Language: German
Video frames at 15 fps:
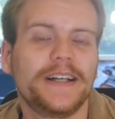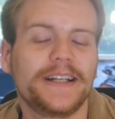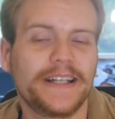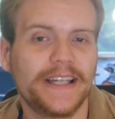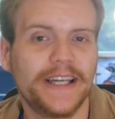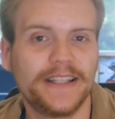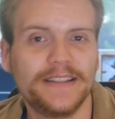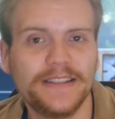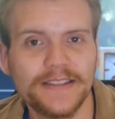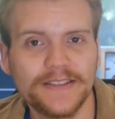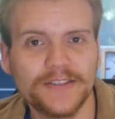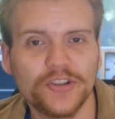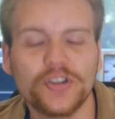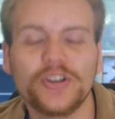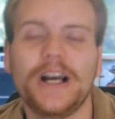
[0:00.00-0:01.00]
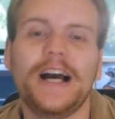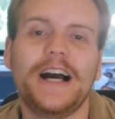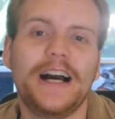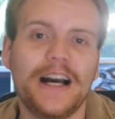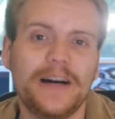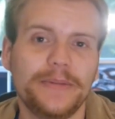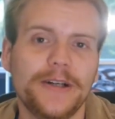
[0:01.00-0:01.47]
realistisch,
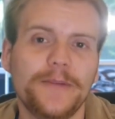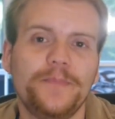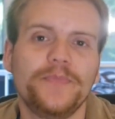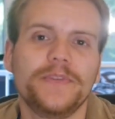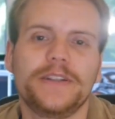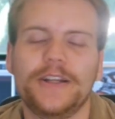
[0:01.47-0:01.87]
aber